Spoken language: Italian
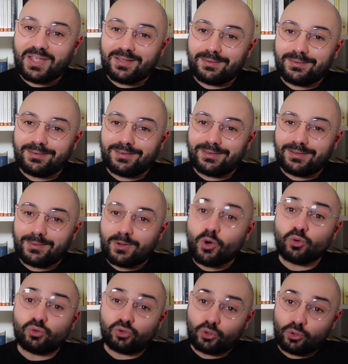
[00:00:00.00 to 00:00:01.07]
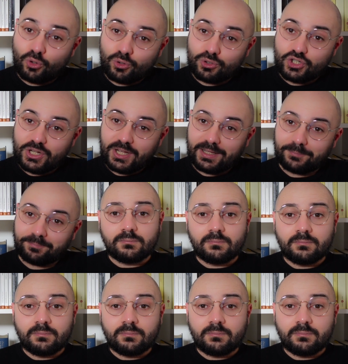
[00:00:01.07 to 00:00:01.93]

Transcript: eh, ontologica.